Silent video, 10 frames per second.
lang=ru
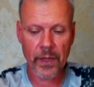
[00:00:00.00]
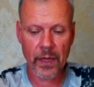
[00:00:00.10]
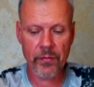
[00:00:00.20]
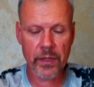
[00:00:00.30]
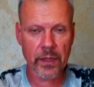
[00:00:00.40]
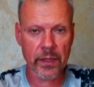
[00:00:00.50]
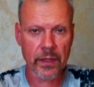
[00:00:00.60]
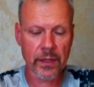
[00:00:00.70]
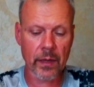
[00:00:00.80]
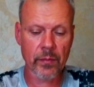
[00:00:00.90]
Авито,
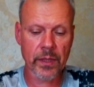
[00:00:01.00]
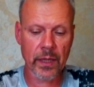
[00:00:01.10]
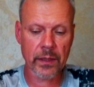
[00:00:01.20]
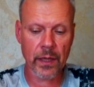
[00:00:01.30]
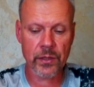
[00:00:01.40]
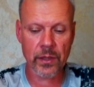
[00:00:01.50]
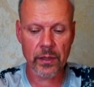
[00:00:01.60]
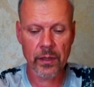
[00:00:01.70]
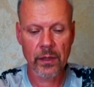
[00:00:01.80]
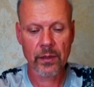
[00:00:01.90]
там я
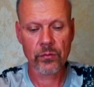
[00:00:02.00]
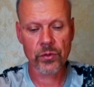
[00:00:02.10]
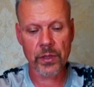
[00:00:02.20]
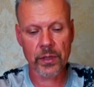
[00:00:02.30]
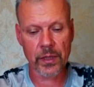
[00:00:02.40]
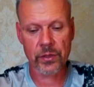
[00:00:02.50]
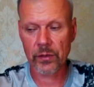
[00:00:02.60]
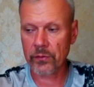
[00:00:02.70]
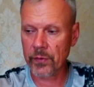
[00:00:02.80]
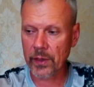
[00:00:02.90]
также уже начал
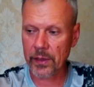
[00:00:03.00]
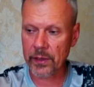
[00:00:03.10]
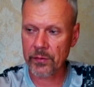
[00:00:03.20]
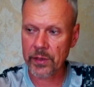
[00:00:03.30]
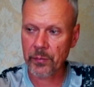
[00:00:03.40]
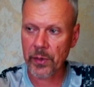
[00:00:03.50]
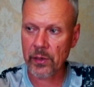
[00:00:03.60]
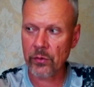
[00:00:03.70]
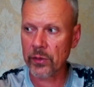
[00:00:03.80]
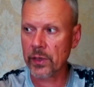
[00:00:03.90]
выкладывать
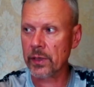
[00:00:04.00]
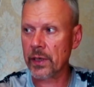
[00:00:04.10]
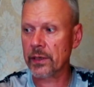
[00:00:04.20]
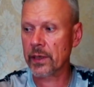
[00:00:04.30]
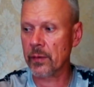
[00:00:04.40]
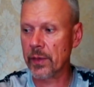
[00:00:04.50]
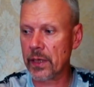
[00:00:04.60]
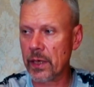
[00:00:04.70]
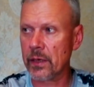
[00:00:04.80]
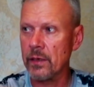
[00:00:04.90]
определенные некоторые
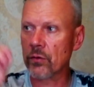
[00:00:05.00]
модели,